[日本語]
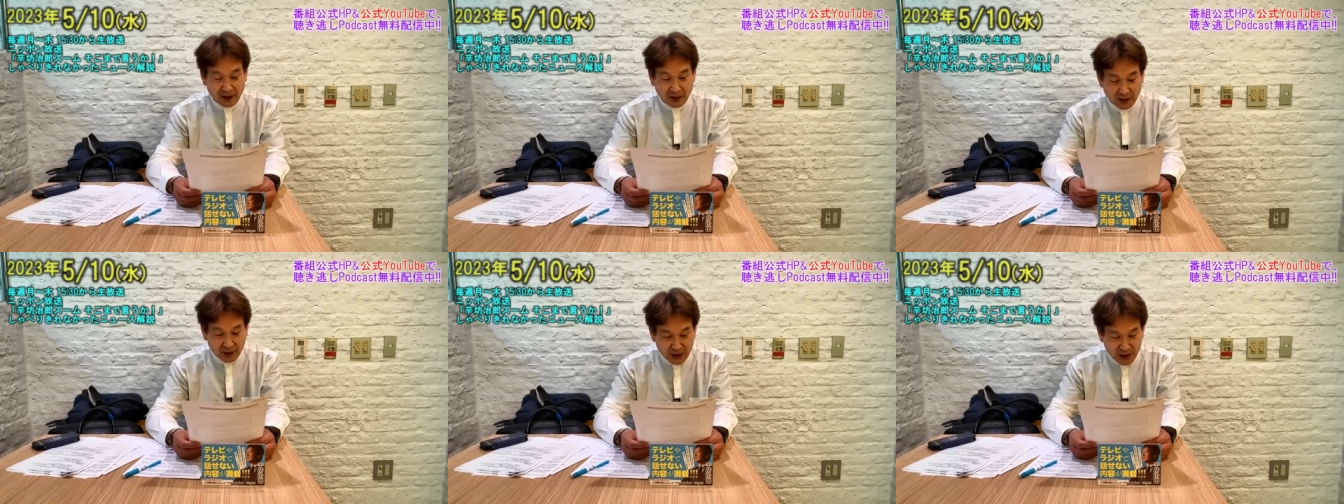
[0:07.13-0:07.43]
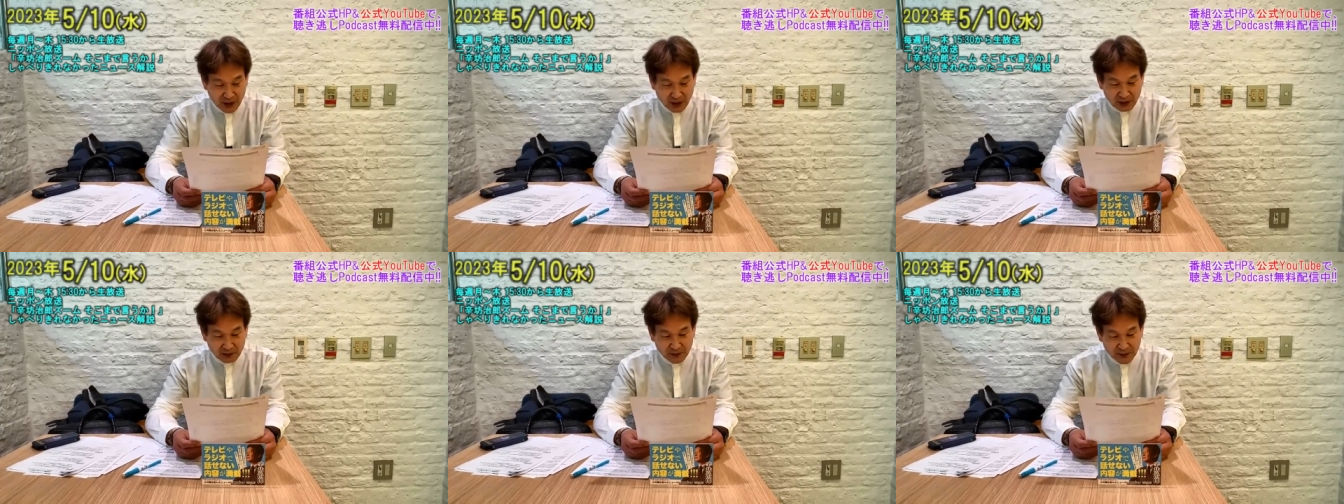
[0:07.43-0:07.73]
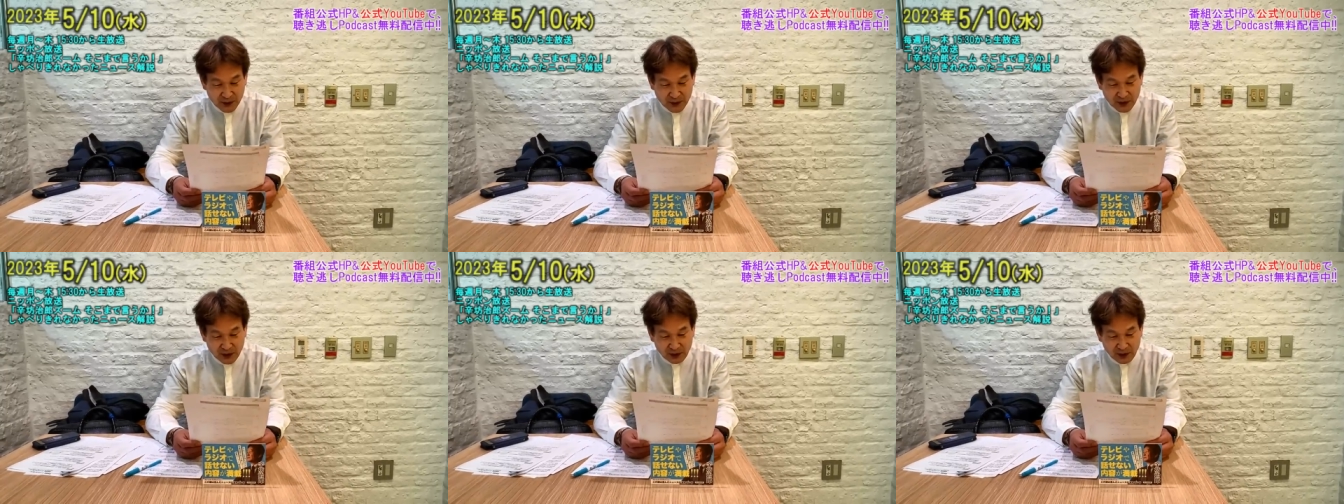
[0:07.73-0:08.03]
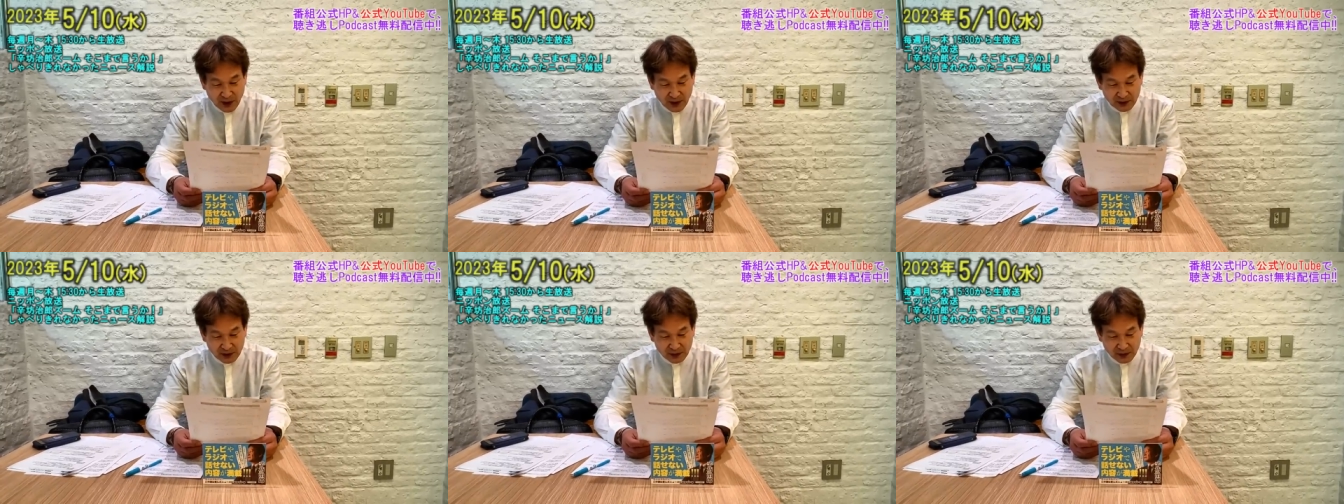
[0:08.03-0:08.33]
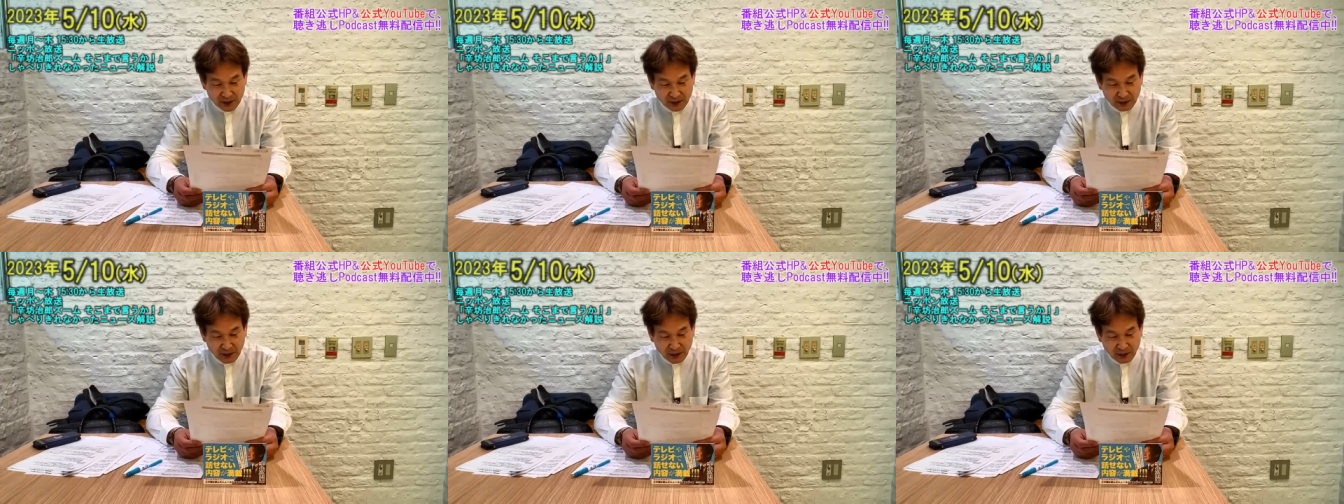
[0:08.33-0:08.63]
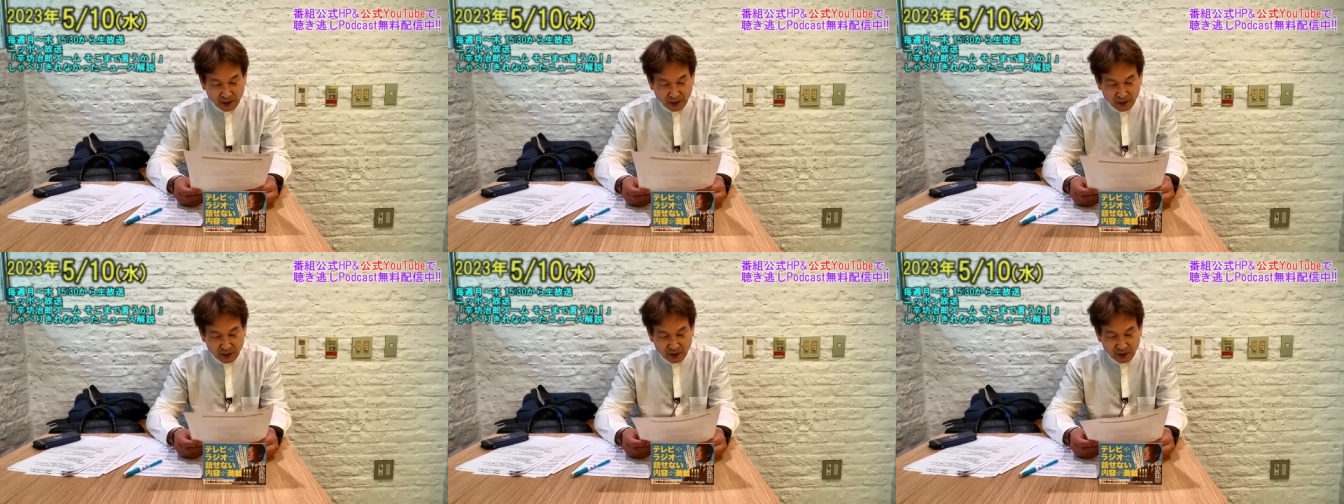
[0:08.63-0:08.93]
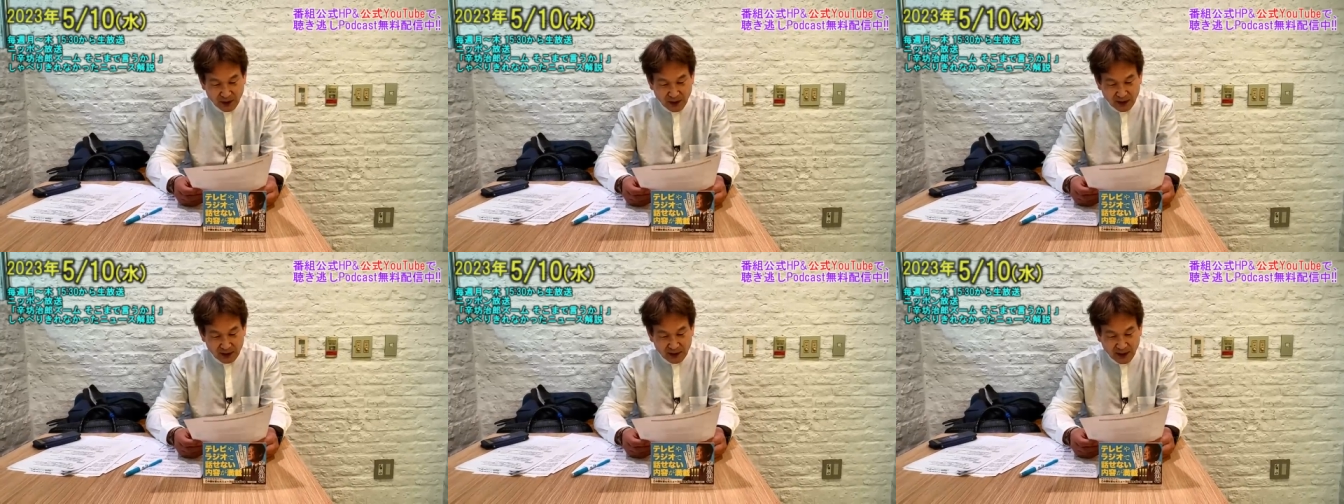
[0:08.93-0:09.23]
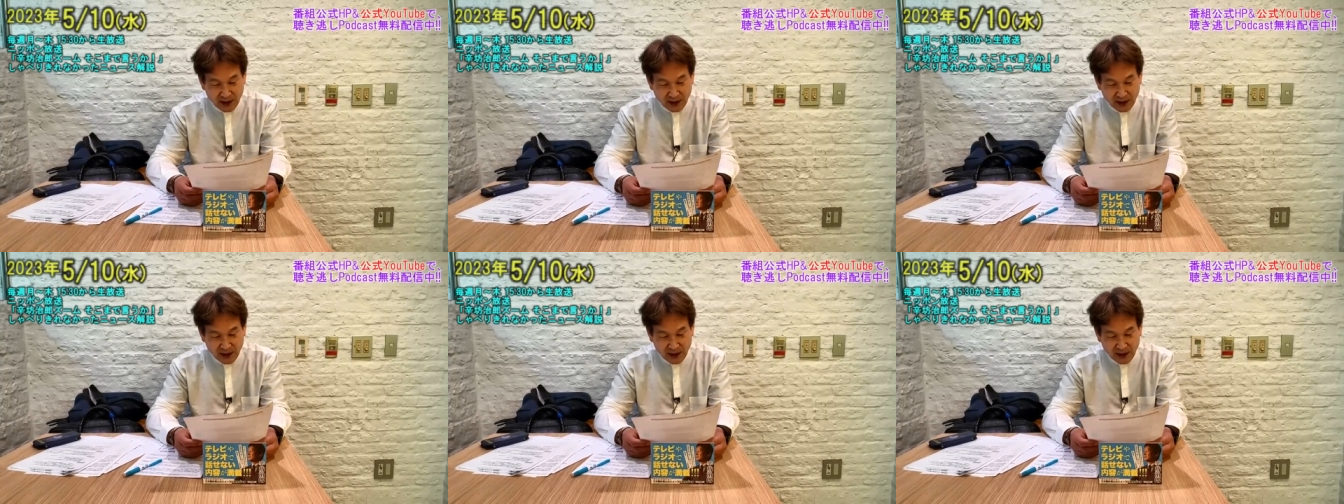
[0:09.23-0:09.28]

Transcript: ロシアのプーチン大統領はここのか、